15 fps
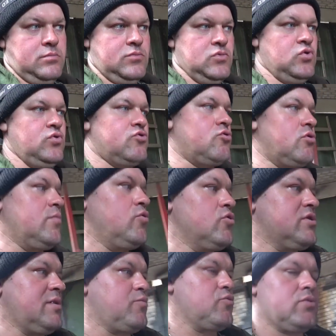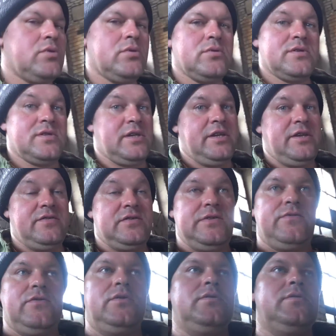Ну и скоро будет запуск, скорее
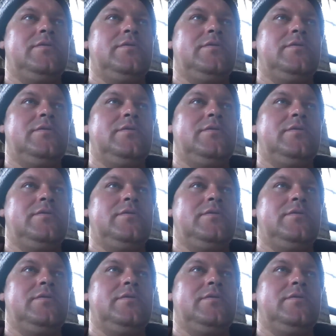всего.